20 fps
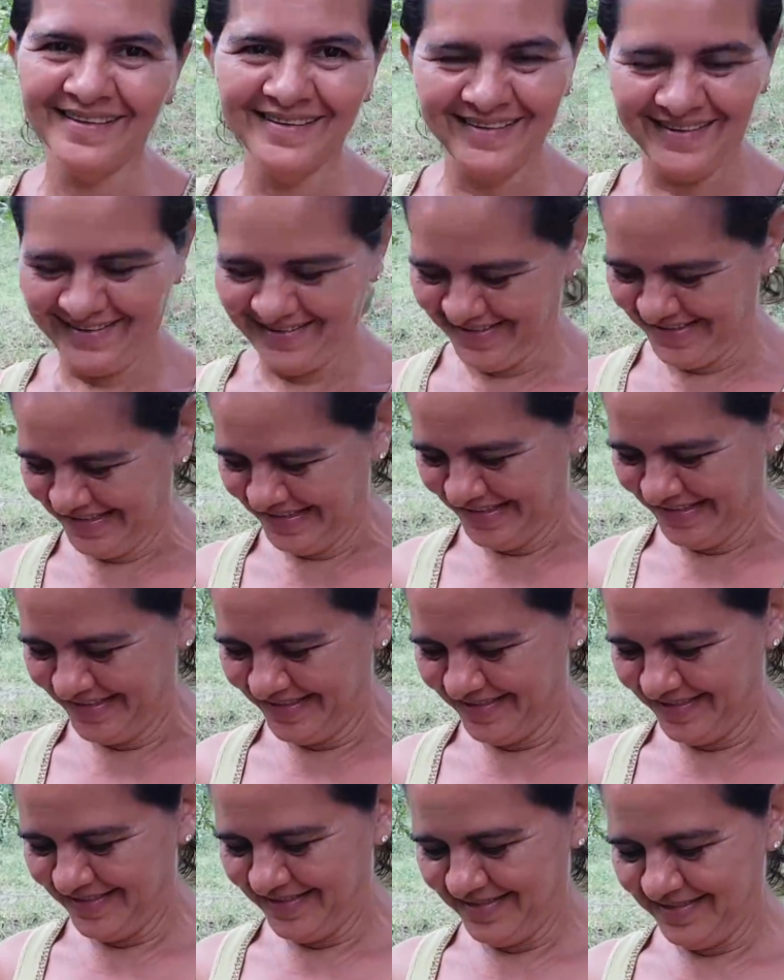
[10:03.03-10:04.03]
yo creo que el
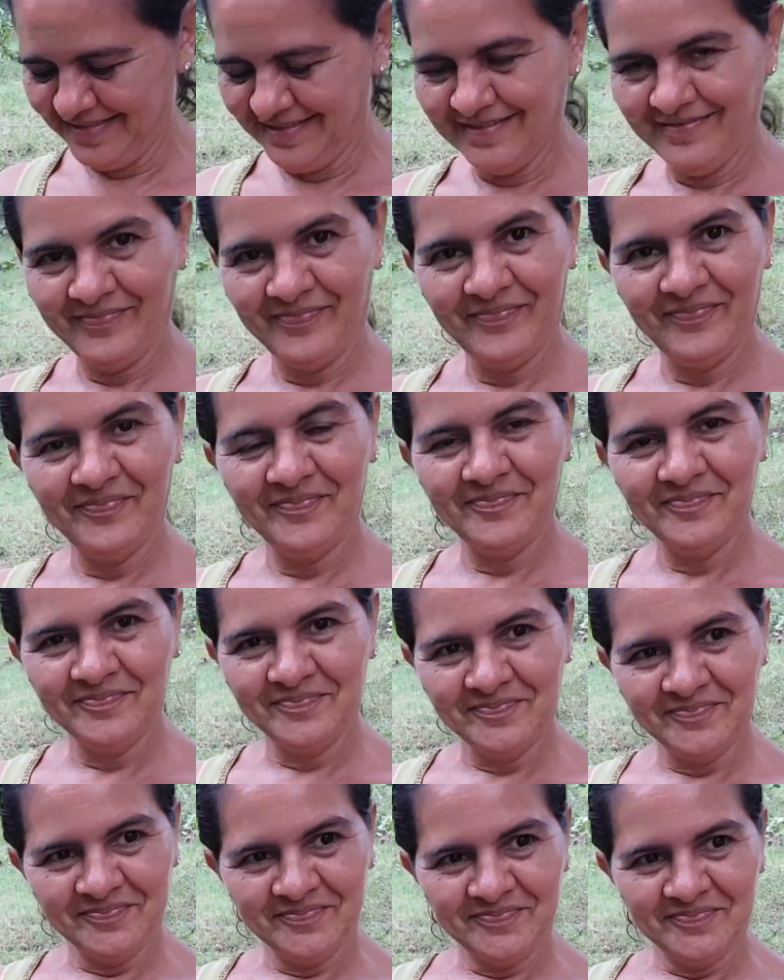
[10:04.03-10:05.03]
amor de las
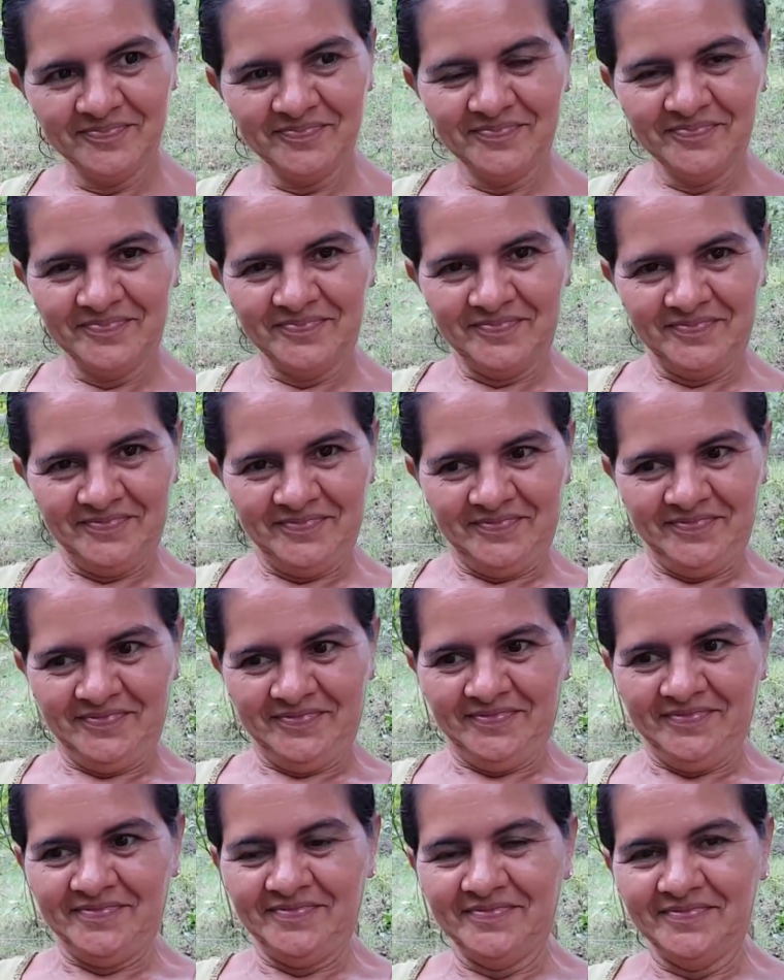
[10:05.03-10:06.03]
madres es igual para
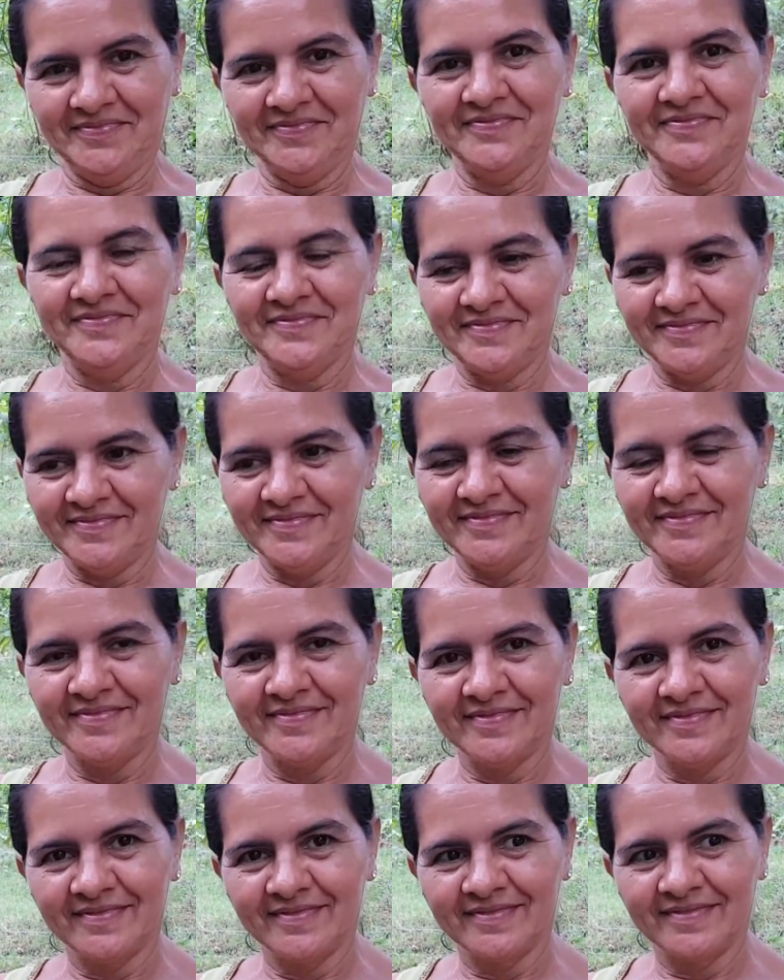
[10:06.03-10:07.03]
todos, pero siempre
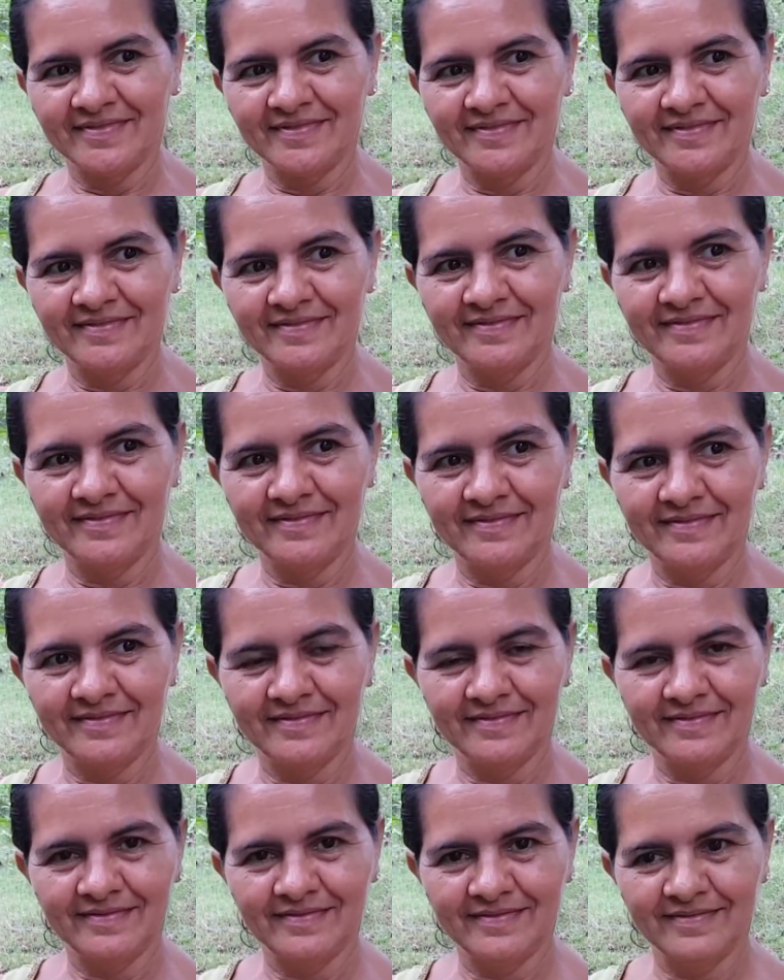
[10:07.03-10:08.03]
hay un hijo, una hija que
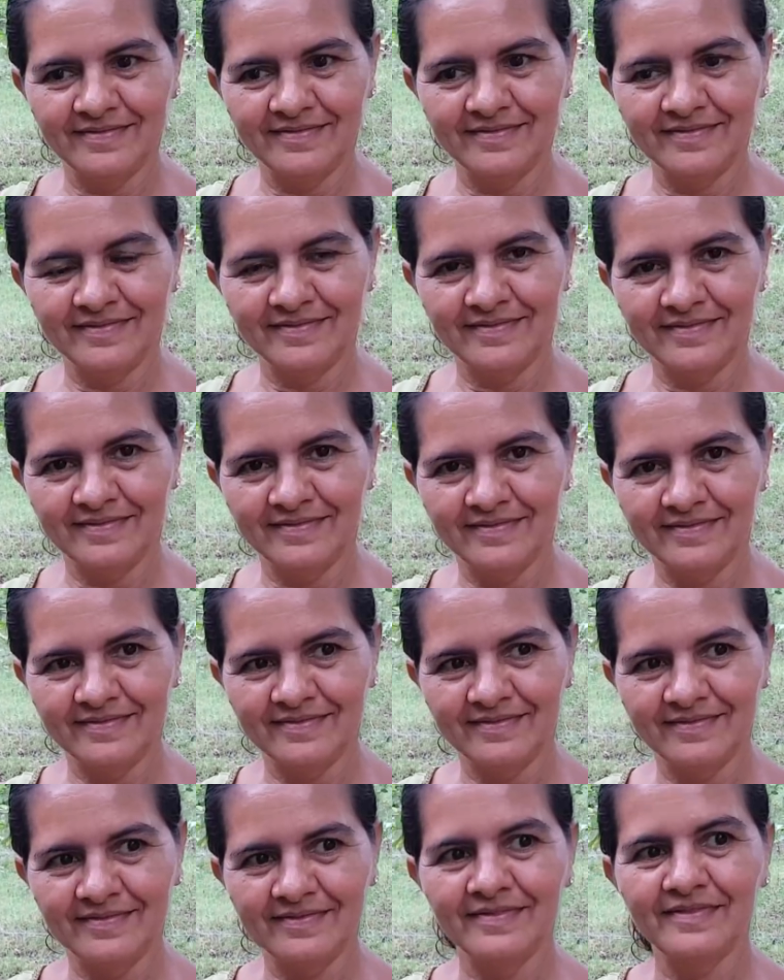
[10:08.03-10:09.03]
se porta mejor.
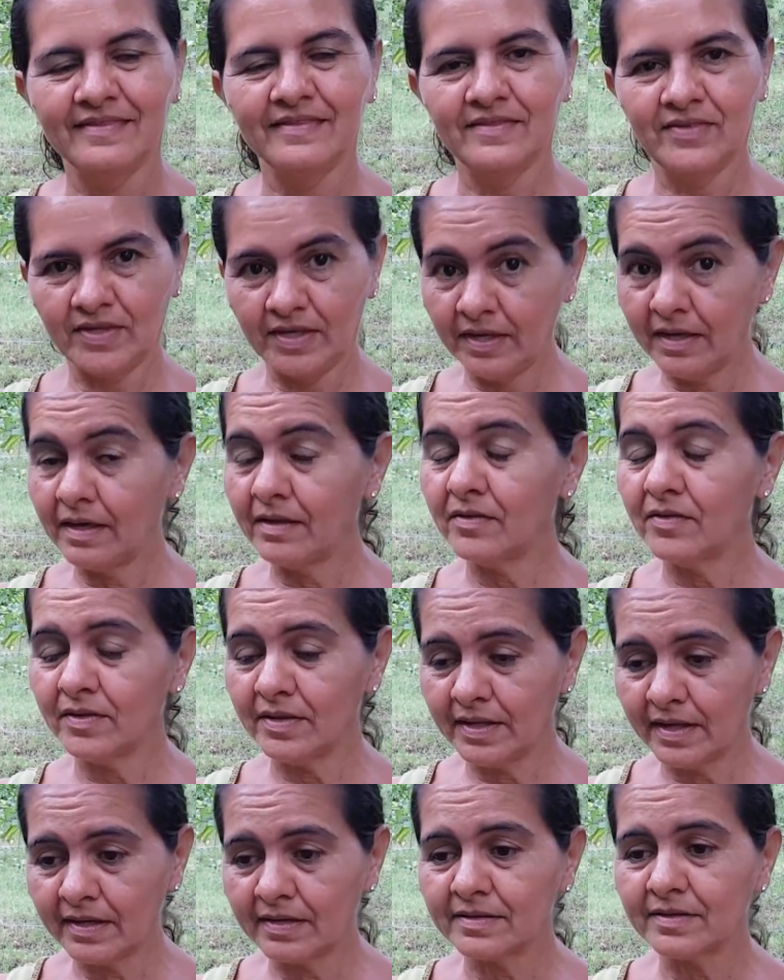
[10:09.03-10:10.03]
Y
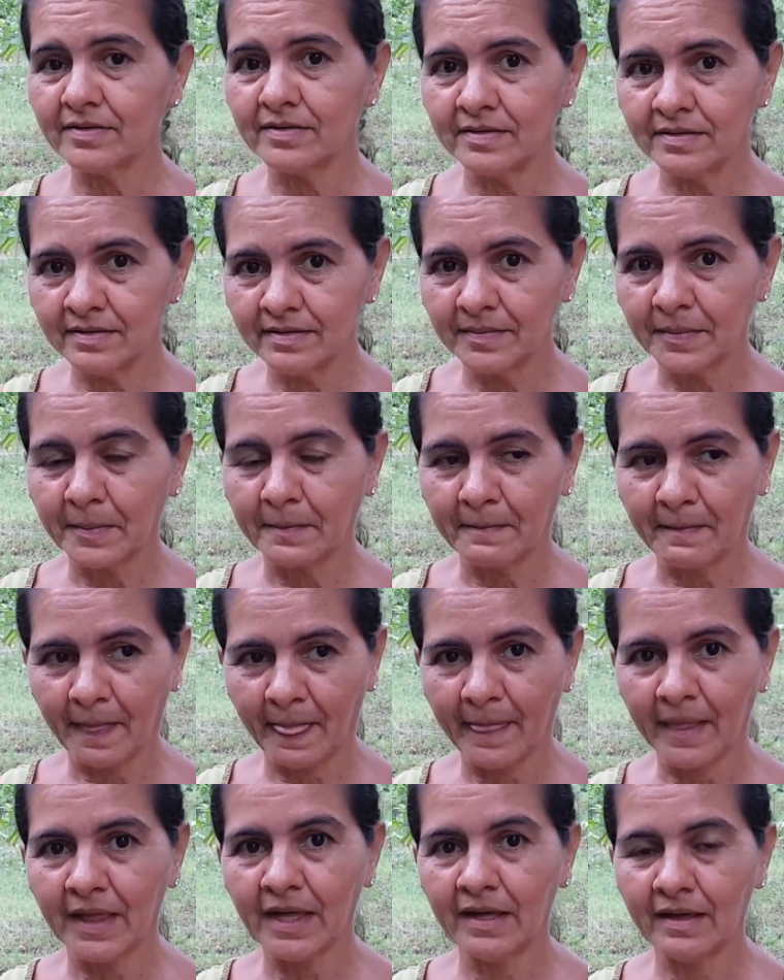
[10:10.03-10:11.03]
entonces, pues, como que por
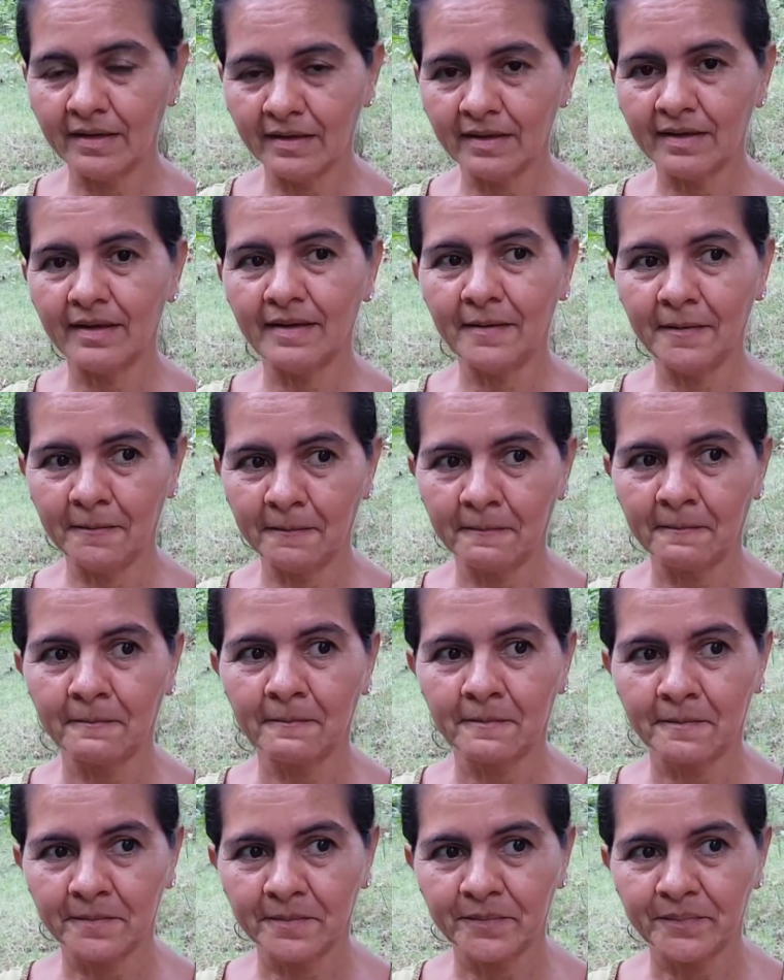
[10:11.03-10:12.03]
ahí hay
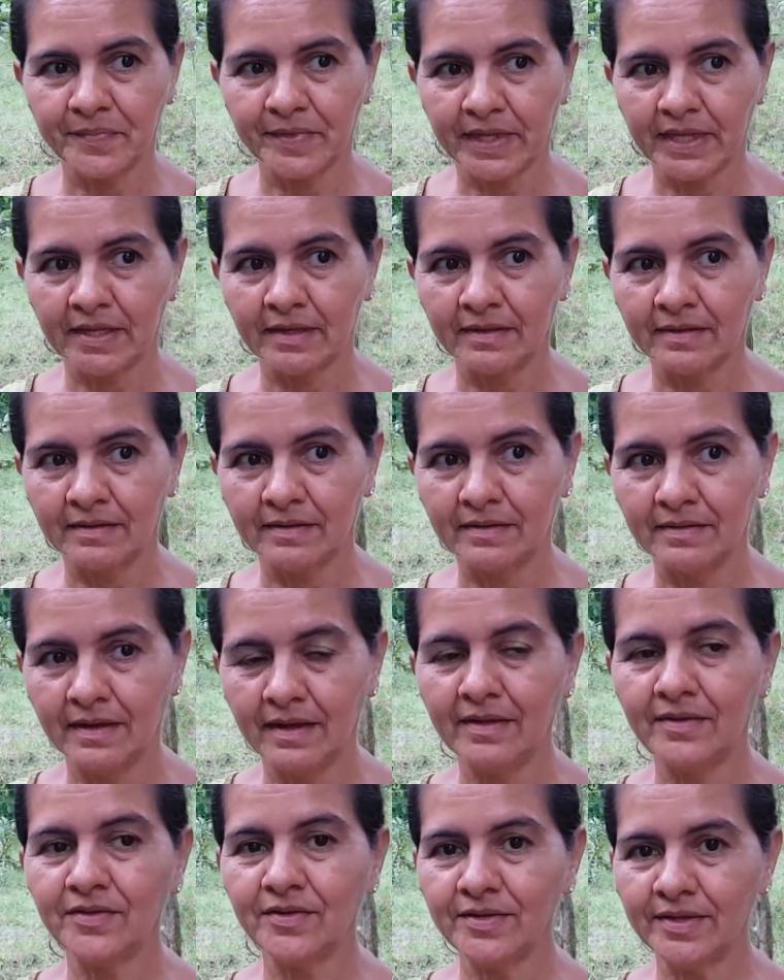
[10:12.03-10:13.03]
un poco, ¿verdad?
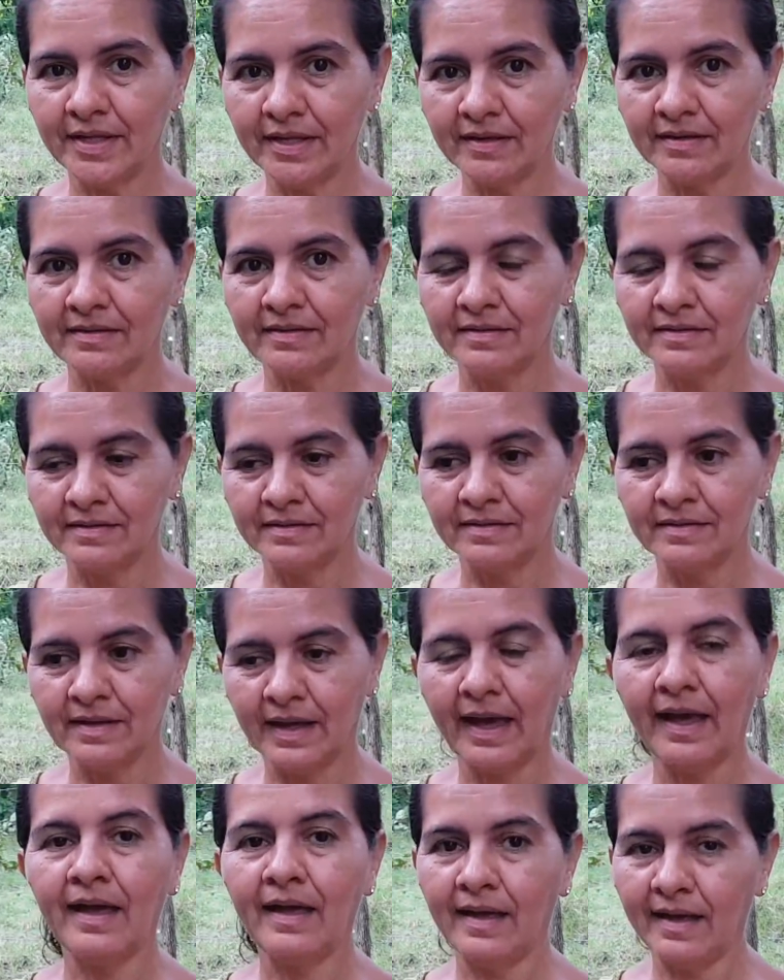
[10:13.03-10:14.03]
Eso, suele pasar.
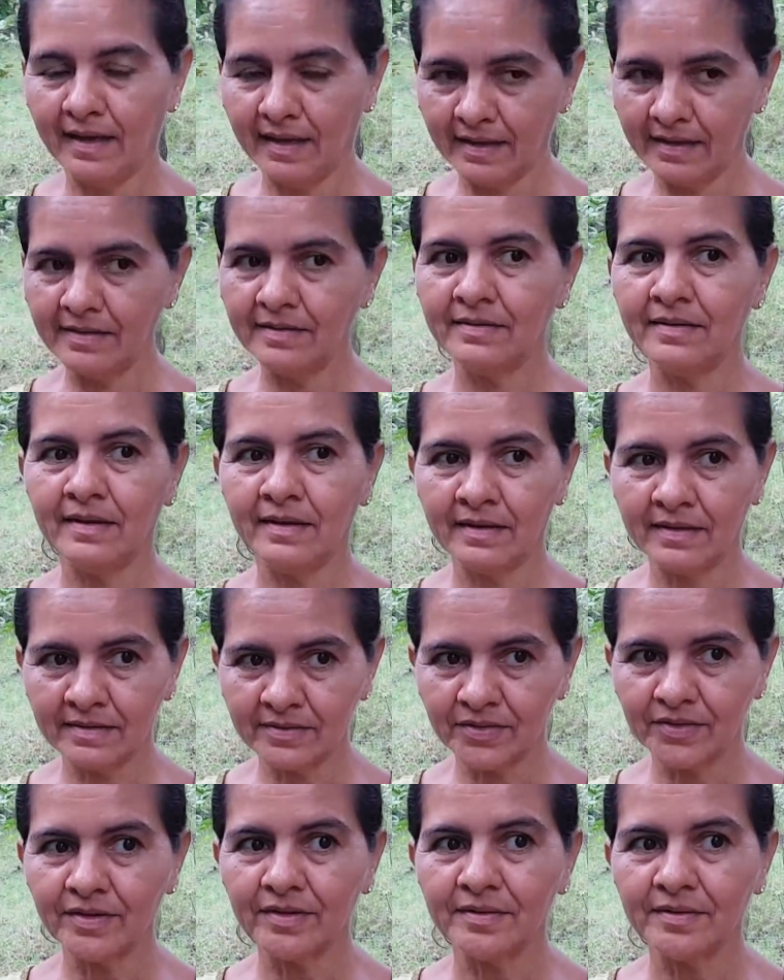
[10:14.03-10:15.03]
Ajá, sí.